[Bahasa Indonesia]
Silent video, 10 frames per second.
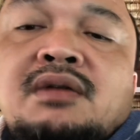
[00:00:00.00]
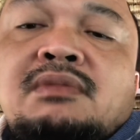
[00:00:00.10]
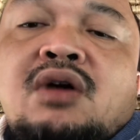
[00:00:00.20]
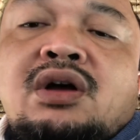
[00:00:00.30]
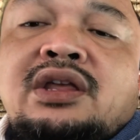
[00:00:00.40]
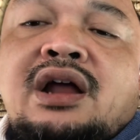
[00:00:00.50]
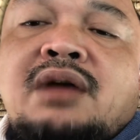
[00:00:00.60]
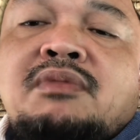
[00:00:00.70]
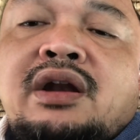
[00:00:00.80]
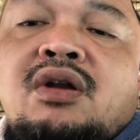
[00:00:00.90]
melakukan tindakan
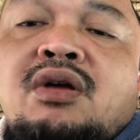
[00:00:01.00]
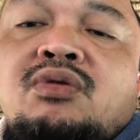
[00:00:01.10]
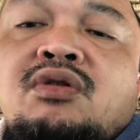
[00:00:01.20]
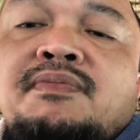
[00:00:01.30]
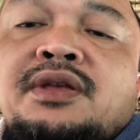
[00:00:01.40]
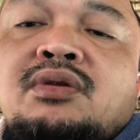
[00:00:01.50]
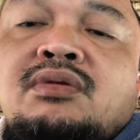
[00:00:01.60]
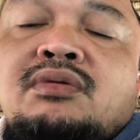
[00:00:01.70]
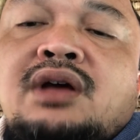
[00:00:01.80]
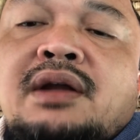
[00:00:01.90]
di luar hukum
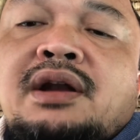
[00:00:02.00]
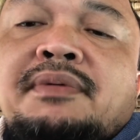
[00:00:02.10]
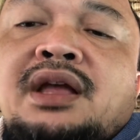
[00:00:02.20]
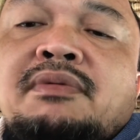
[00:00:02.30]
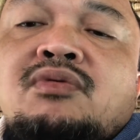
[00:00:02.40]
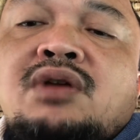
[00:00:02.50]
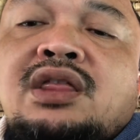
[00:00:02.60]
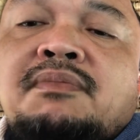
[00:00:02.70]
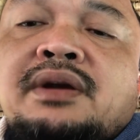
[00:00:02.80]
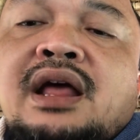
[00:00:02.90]
itu dapat kami buka
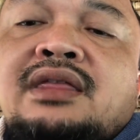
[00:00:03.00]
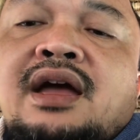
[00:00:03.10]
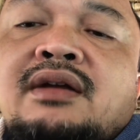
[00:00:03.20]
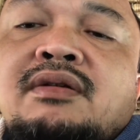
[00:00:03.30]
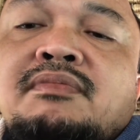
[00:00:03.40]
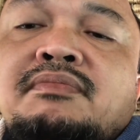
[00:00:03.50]
di perdata itu